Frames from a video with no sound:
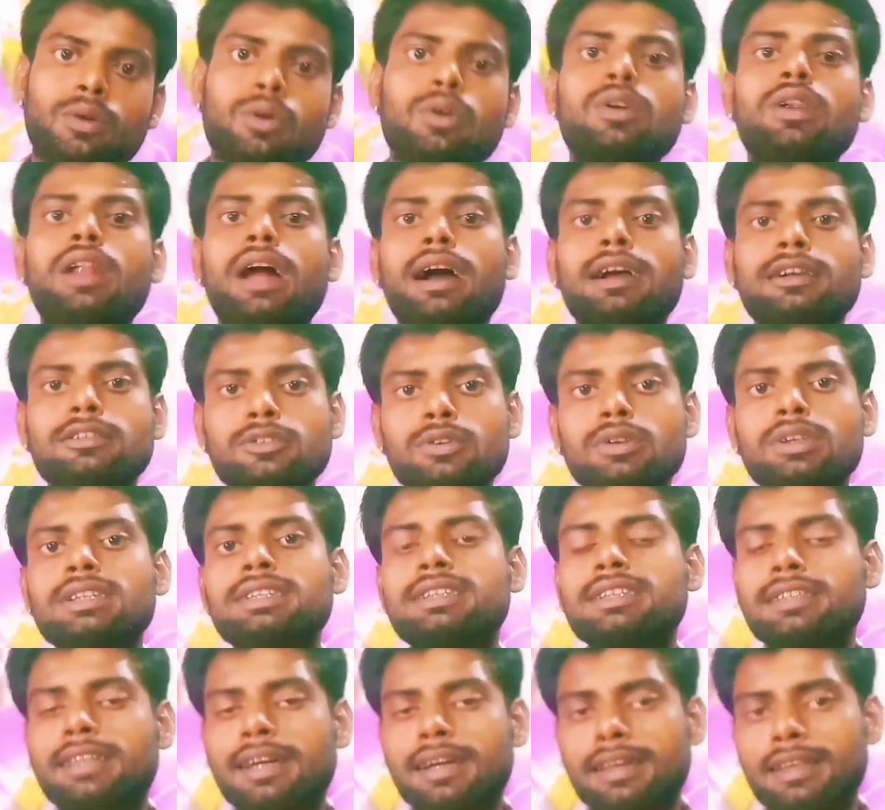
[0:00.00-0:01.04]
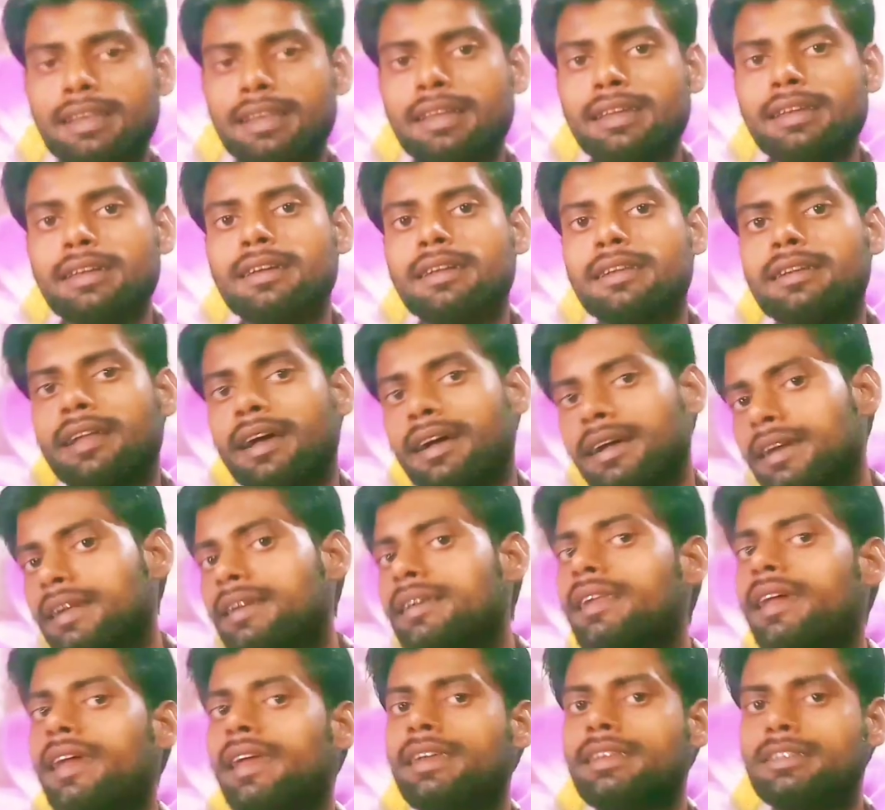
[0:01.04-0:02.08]
ও নাগজনিতে থাকলে নাগের
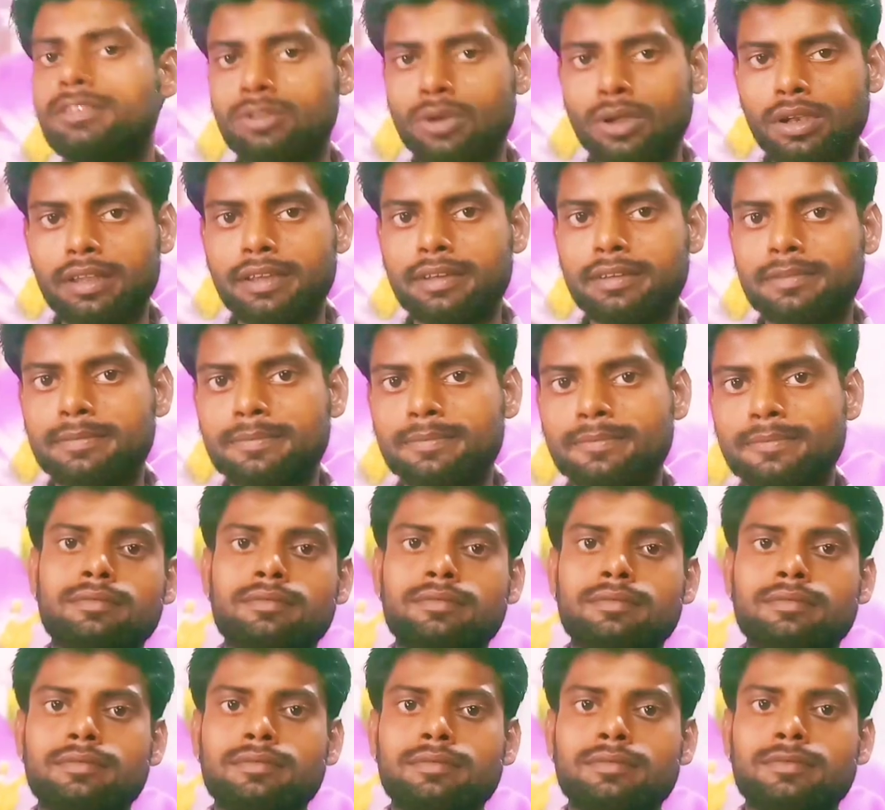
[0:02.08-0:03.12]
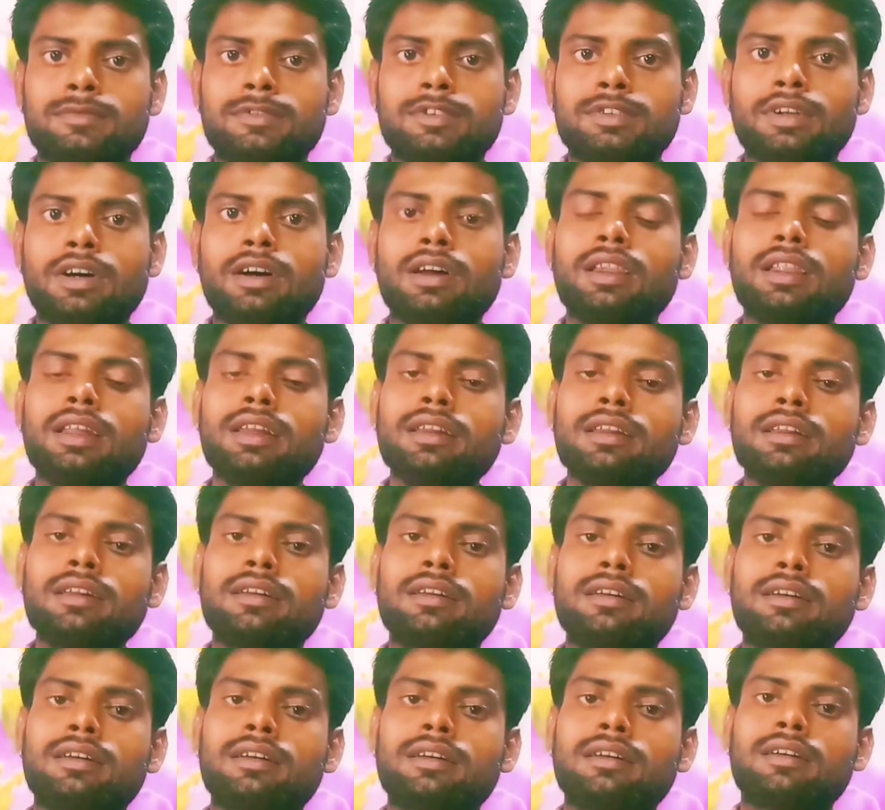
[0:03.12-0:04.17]
ন্যায়ই চলেন তাহলে
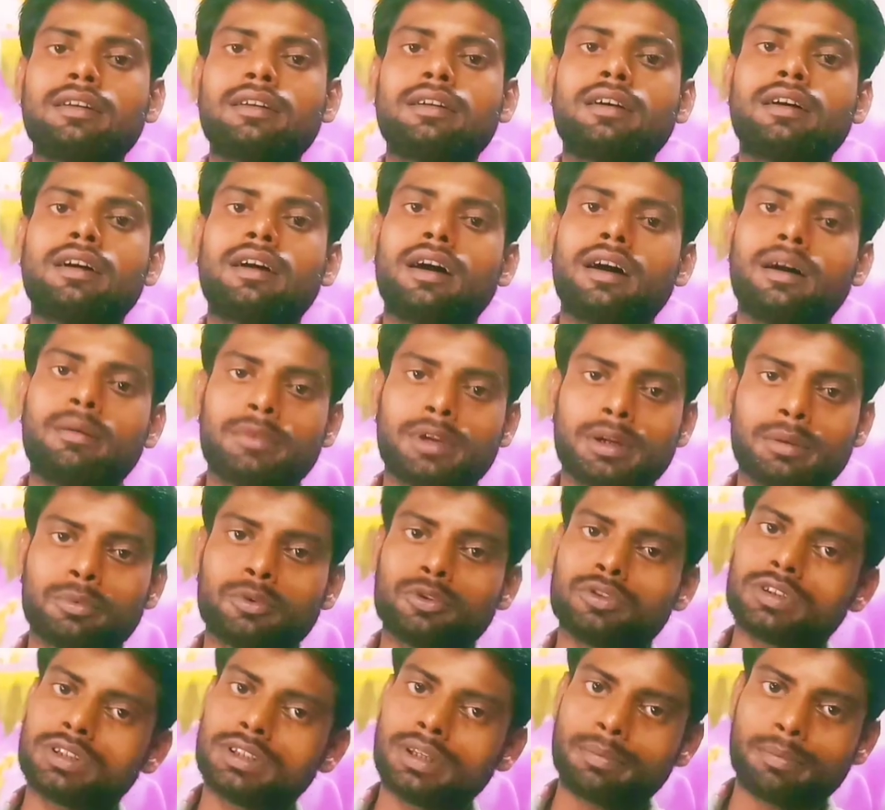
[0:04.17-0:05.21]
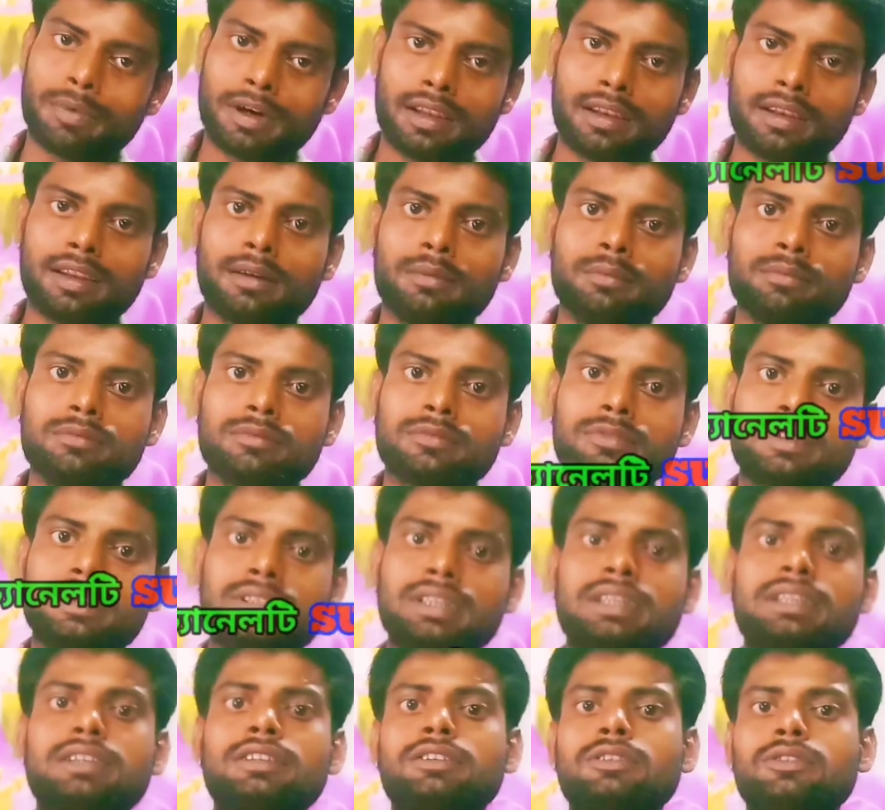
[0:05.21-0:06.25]
আমরা বুঝতে পারলাম
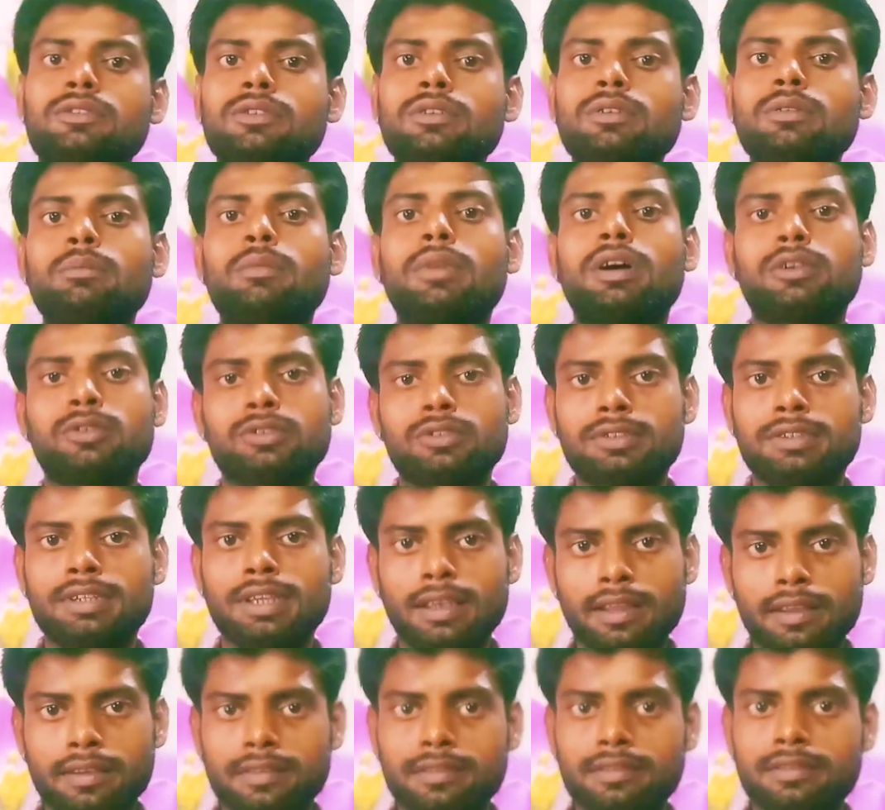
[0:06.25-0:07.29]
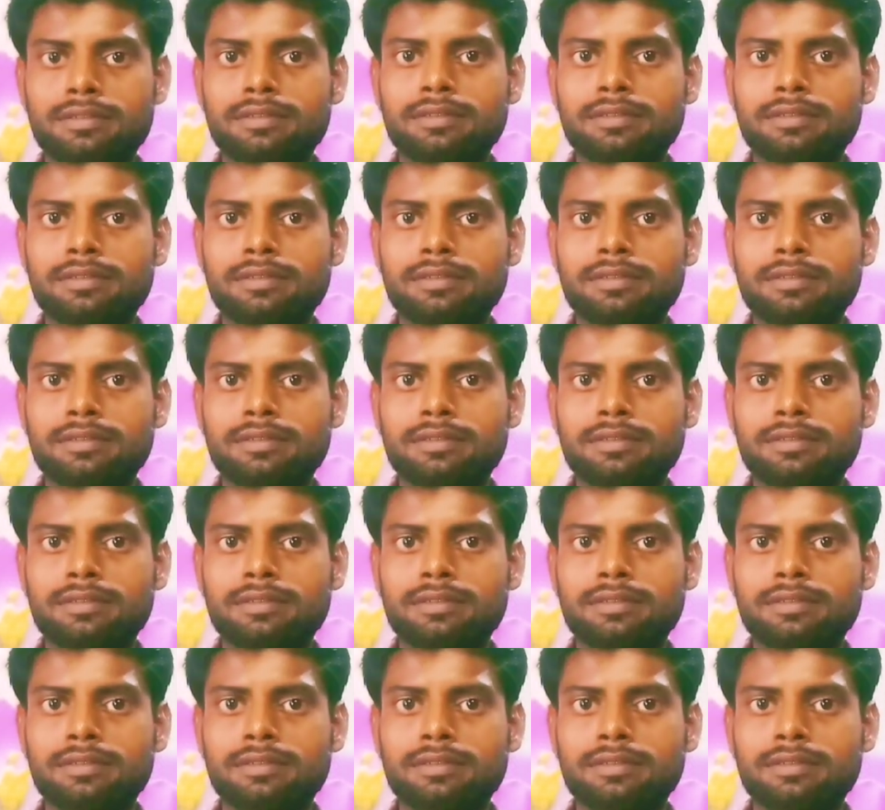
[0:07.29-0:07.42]
শ্রীকৃষ্ণ মানুষ ছিলেন